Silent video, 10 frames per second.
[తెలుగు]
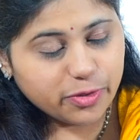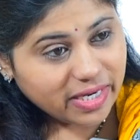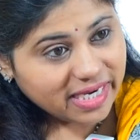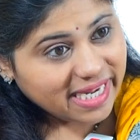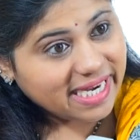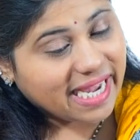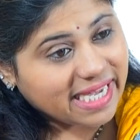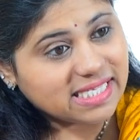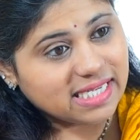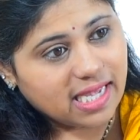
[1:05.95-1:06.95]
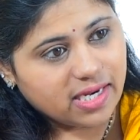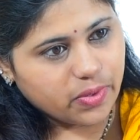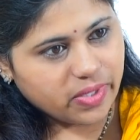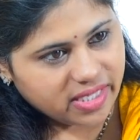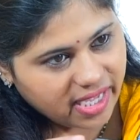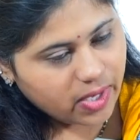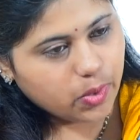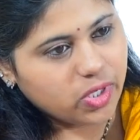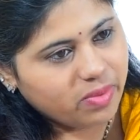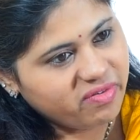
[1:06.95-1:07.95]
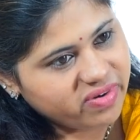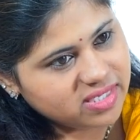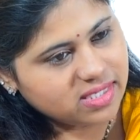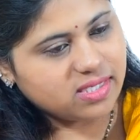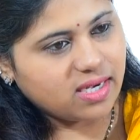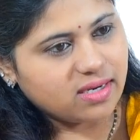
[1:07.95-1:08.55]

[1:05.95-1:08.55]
ట్వంటీ నైన్ సినారియో ఇదే కూటమి వర్సెస్